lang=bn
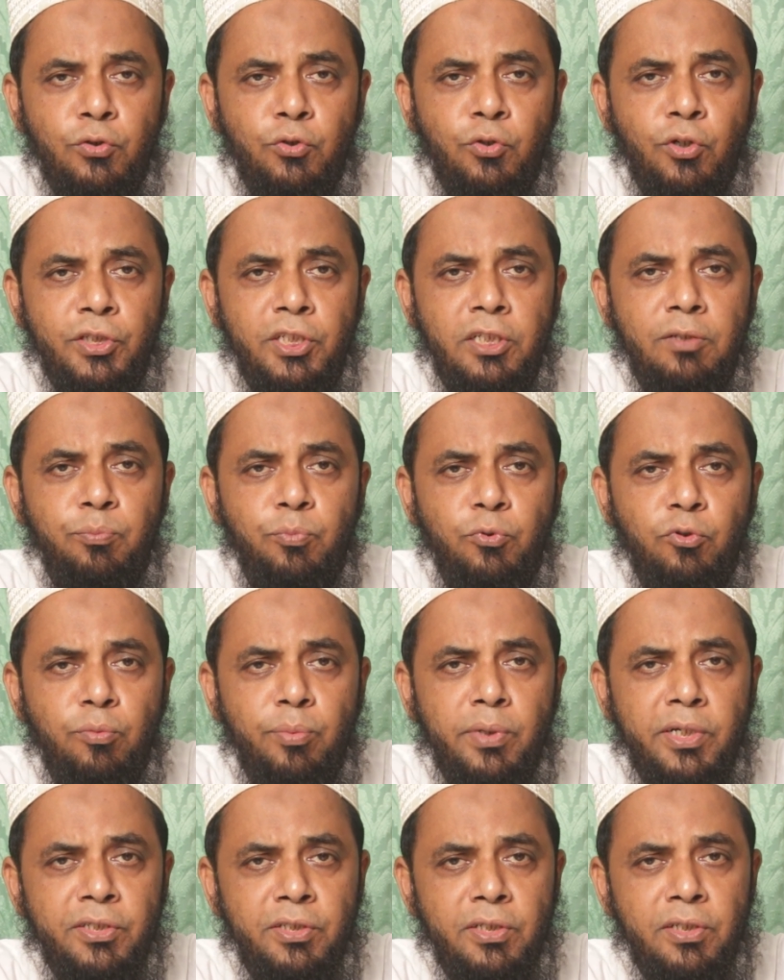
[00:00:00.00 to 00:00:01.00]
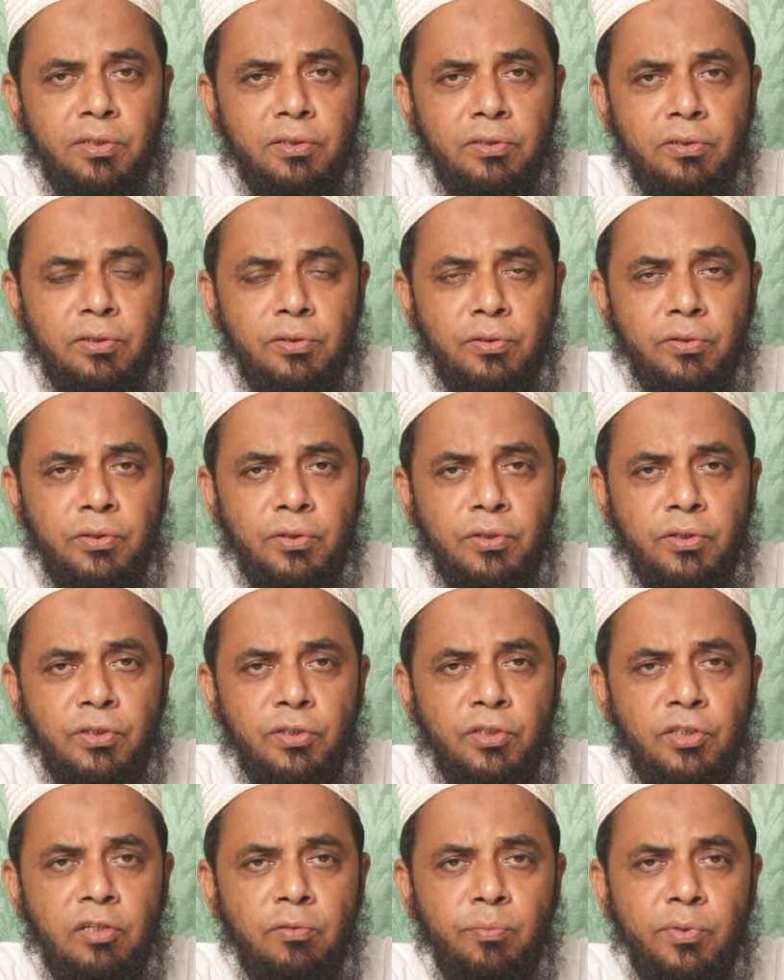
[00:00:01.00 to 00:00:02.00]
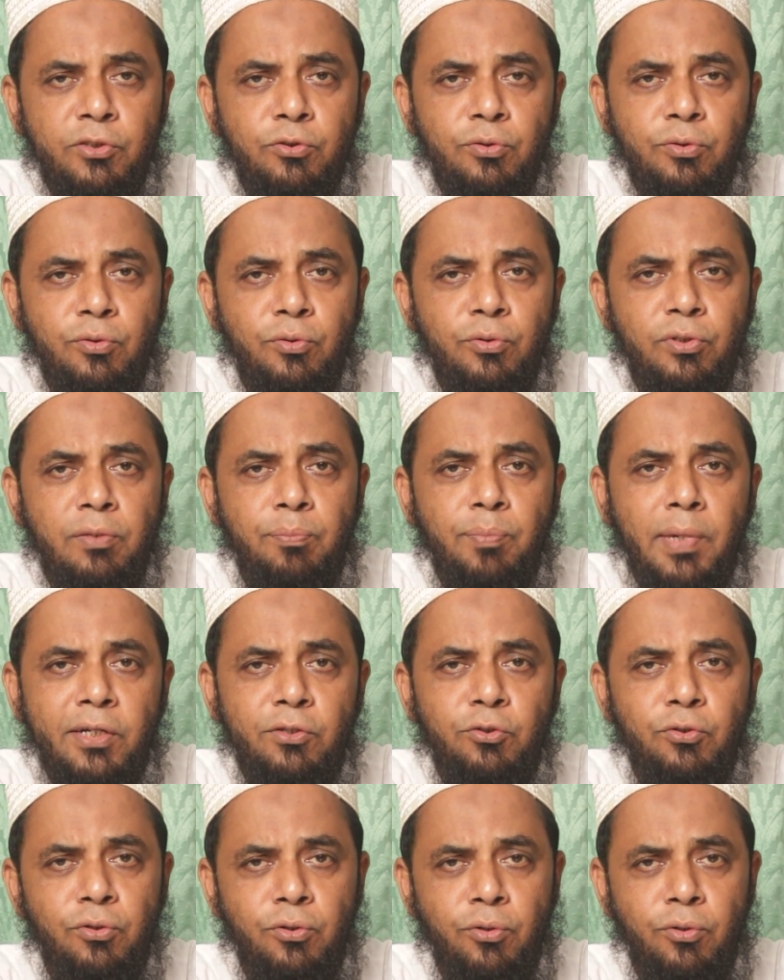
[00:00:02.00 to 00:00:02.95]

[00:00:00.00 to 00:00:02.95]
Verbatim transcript: সঠিক প্রোবায়োটিক নির্বাচন করতে ব্যর্থ